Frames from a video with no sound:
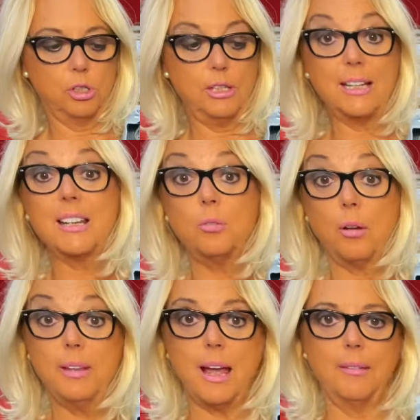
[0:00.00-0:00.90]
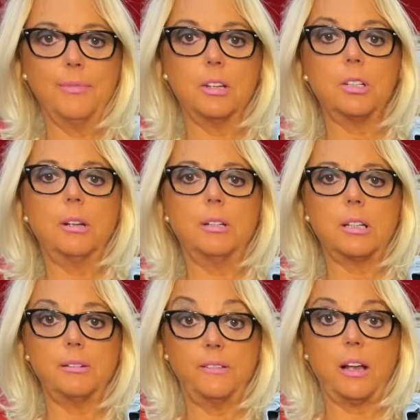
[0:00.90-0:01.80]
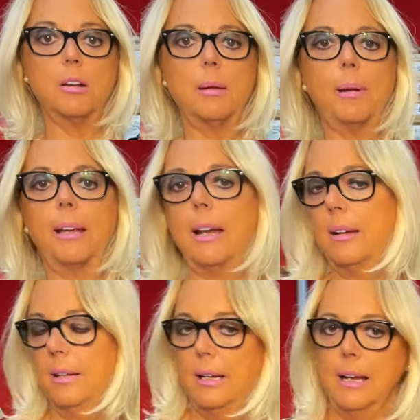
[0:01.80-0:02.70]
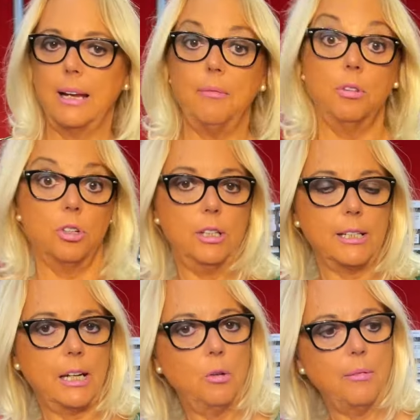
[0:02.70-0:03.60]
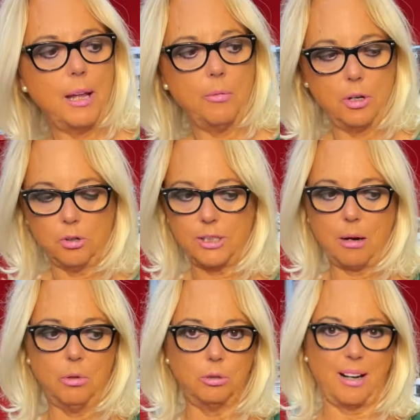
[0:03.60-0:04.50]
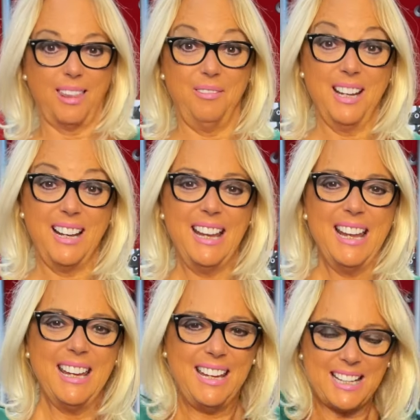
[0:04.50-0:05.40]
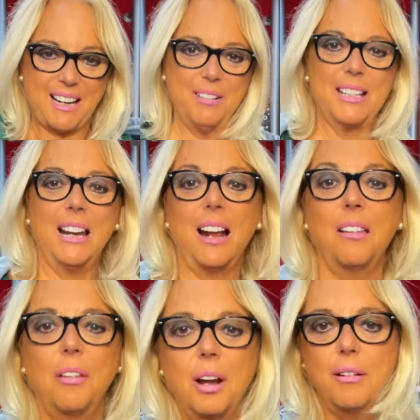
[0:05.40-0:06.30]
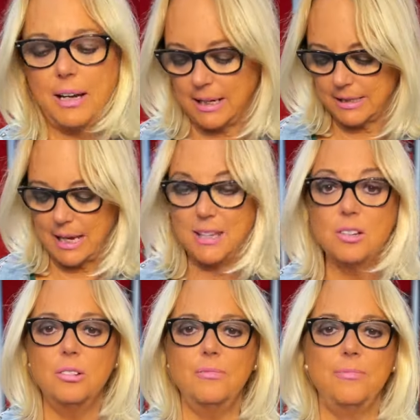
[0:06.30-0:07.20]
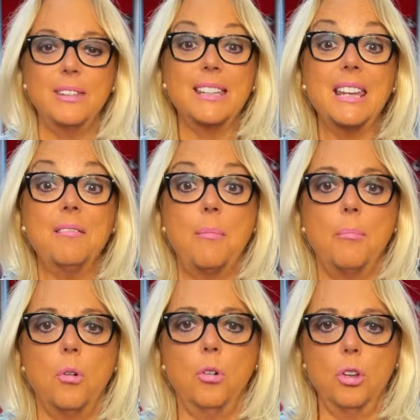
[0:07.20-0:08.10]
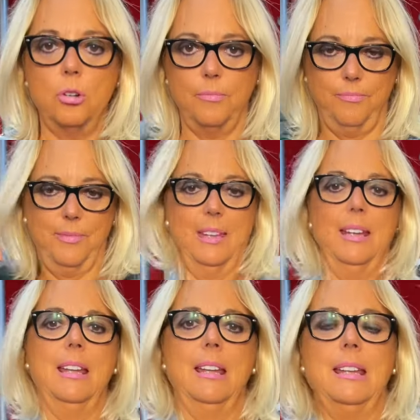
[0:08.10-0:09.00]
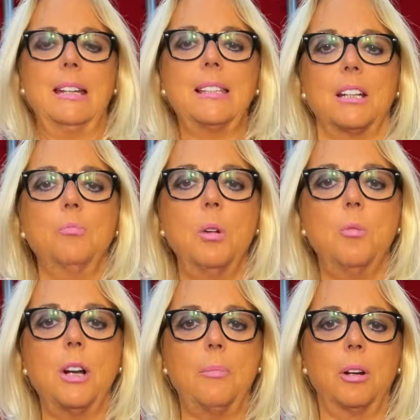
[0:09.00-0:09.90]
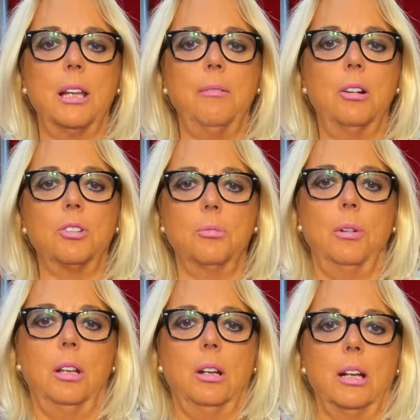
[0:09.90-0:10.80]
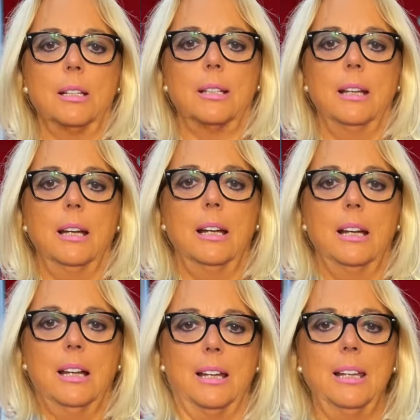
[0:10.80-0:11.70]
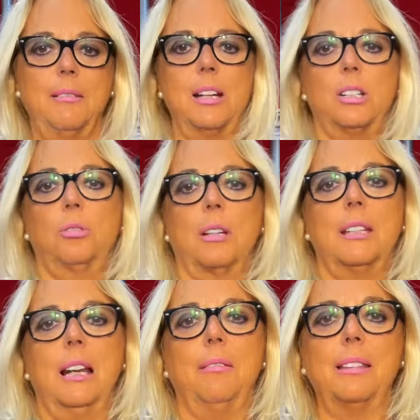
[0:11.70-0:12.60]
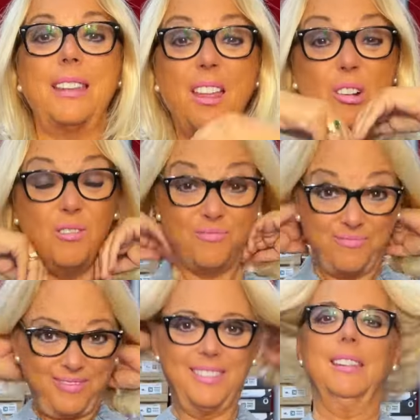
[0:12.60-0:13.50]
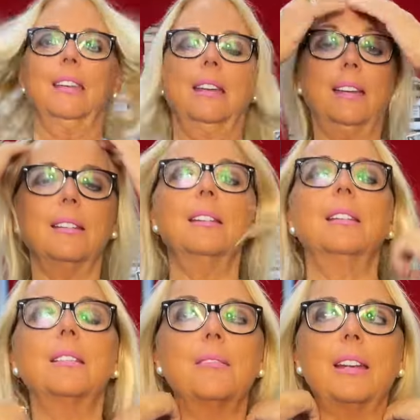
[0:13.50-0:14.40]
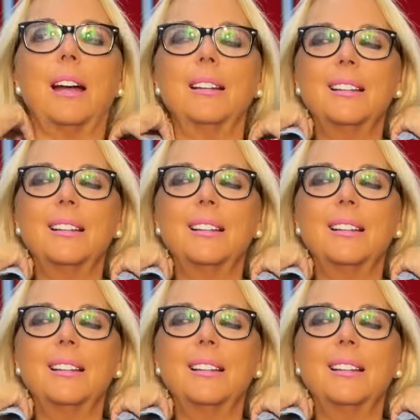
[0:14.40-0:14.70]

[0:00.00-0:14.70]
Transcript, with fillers: días que no había. No sé si os habéis fijado en la página, que ha habido unos días que no había. Bueno, se ha vuelto a recibir y ya sabéis que la cazadora vaquera este año se lleva mogollón. Y esta es muy mona porque lleva, los las, lleva esto así levantado, ¿eh? Mira.